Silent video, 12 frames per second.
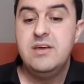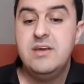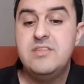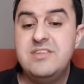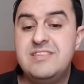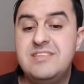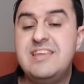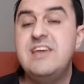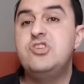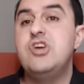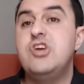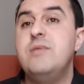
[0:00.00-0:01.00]
ذن
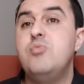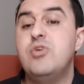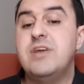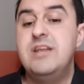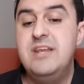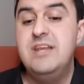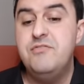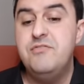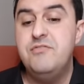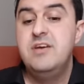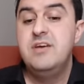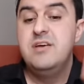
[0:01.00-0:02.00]
التايجان
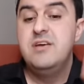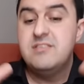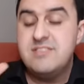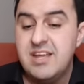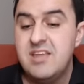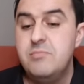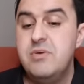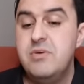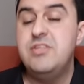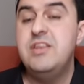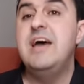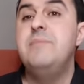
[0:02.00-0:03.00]
مكلف سر خدمة
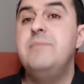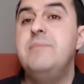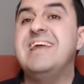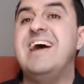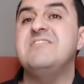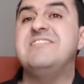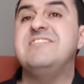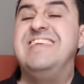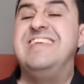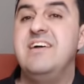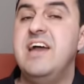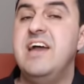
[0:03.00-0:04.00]
الأميرة
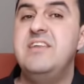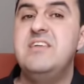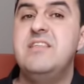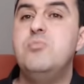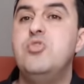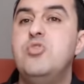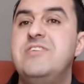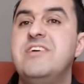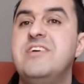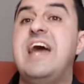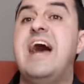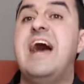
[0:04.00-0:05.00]
حسناء يعني ذي المدير
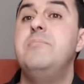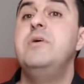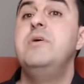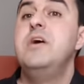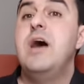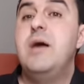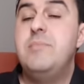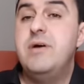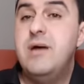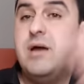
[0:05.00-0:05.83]
العام أم أم